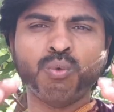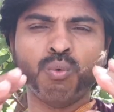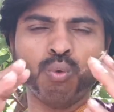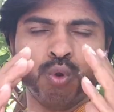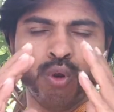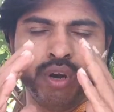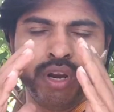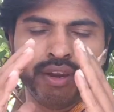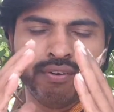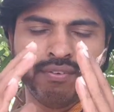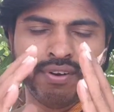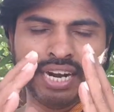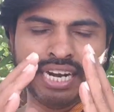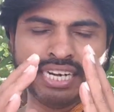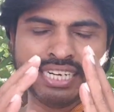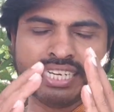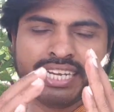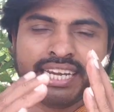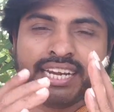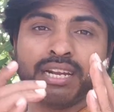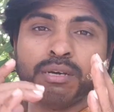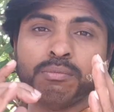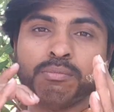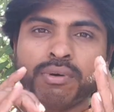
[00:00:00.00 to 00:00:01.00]
உங்களுடைய
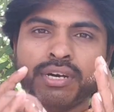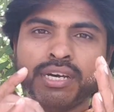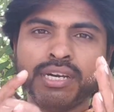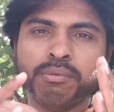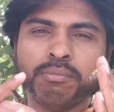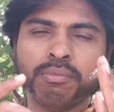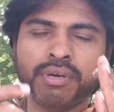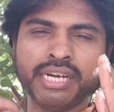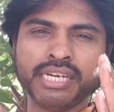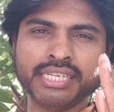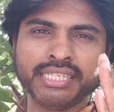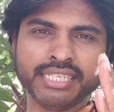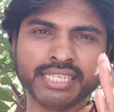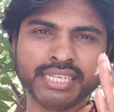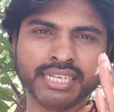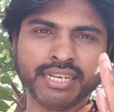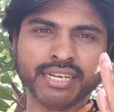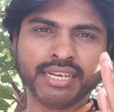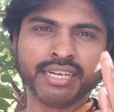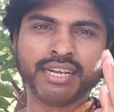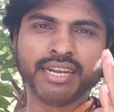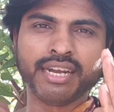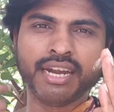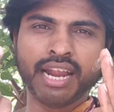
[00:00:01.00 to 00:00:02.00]
வாழ்க்கையில் மறுமலர்ச்சியை
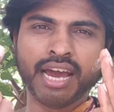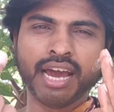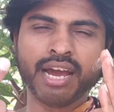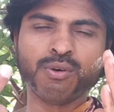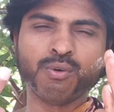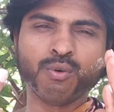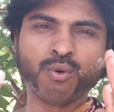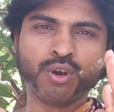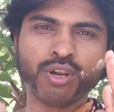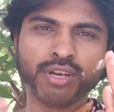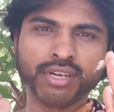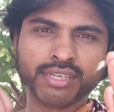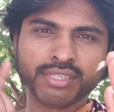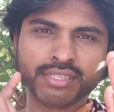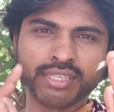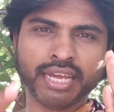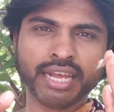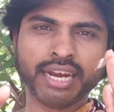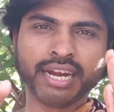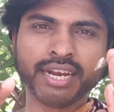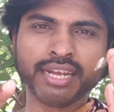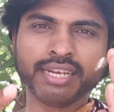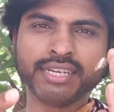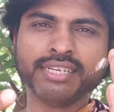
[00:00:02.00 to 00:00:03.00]
நான் உங்களுக்கு
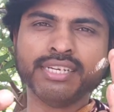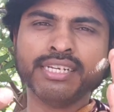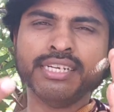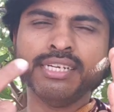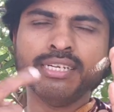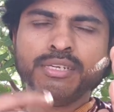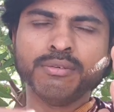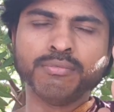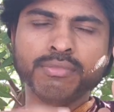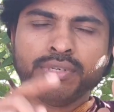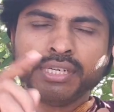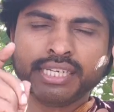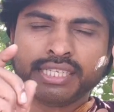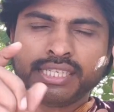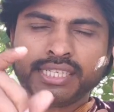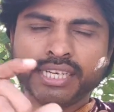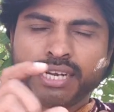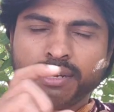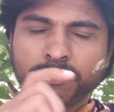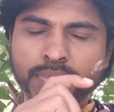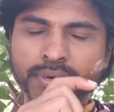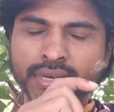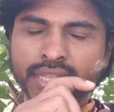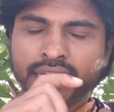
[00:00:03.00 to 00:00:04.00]
தர்றேன்
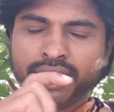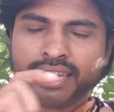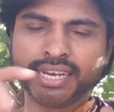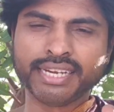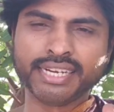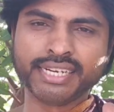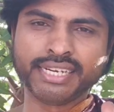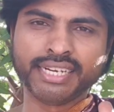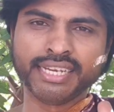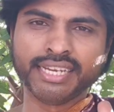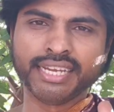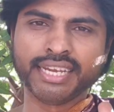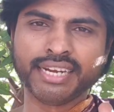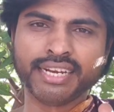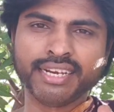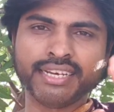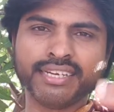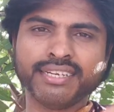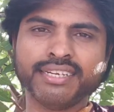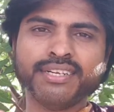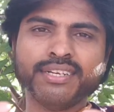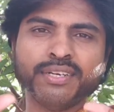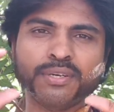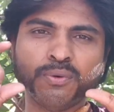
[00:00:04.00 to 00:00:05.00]
மிகச்சிறப்பாக அதை கேட்டிங்கன்னா
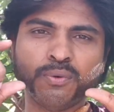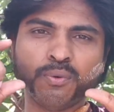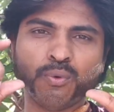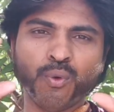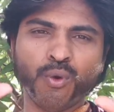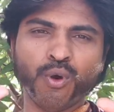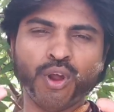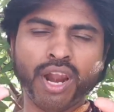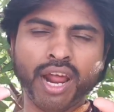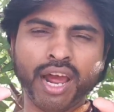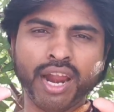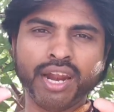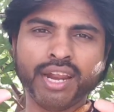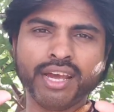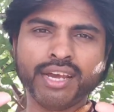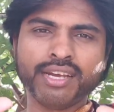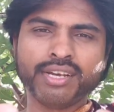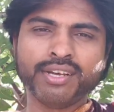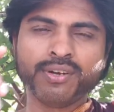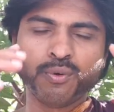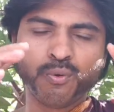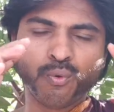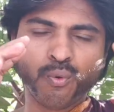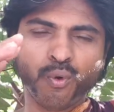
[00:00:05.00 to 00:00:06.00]
உங்களால்
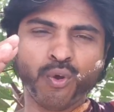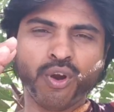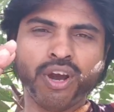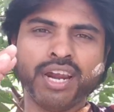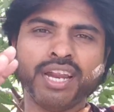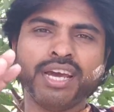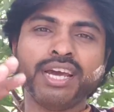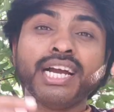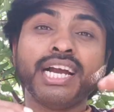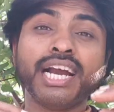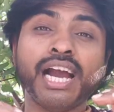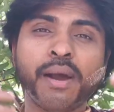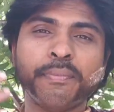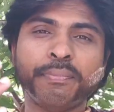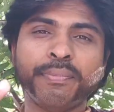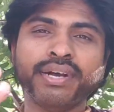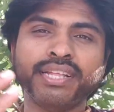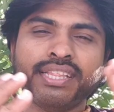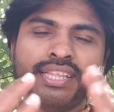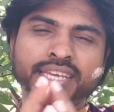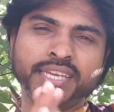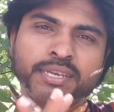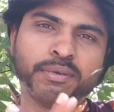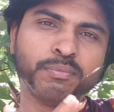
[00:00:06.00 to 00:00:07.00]
உங்களை
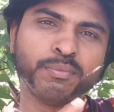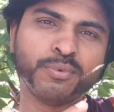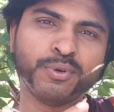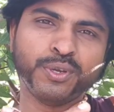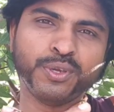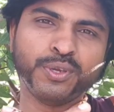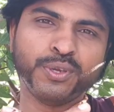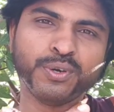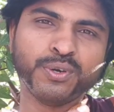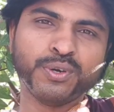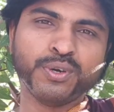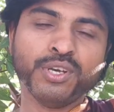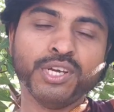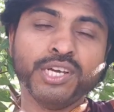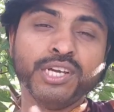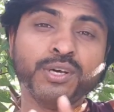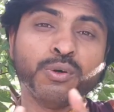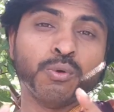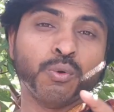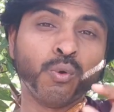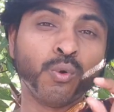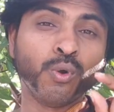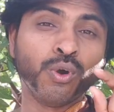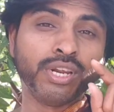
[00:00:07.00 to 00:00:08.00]
காப்பாற்றிக்க முடியும்
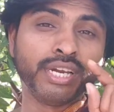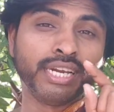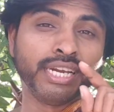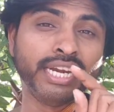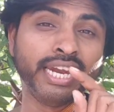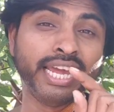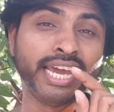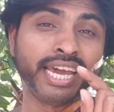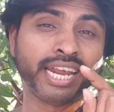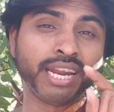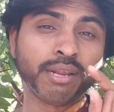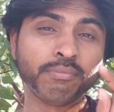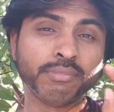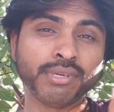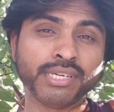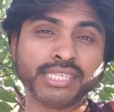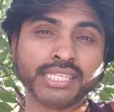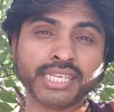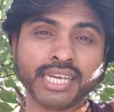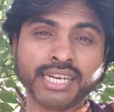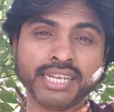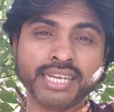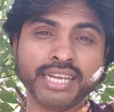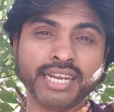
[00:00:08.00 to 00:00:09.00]
உங்களுக்கு நேரமே
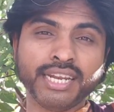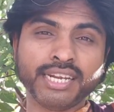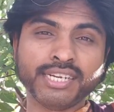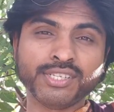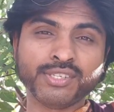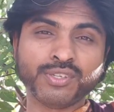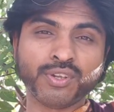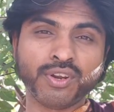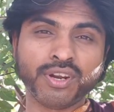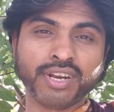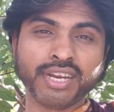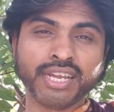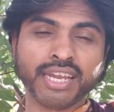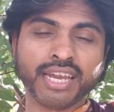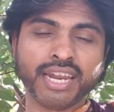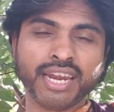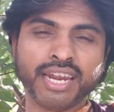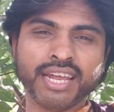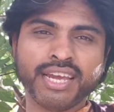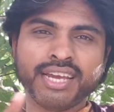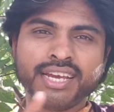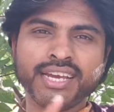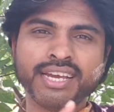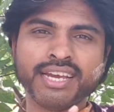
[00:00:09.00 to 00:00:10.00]
சரியில்லைன்னு
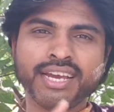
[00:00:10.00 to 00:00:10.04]
சொல்கிறீங்கல்ல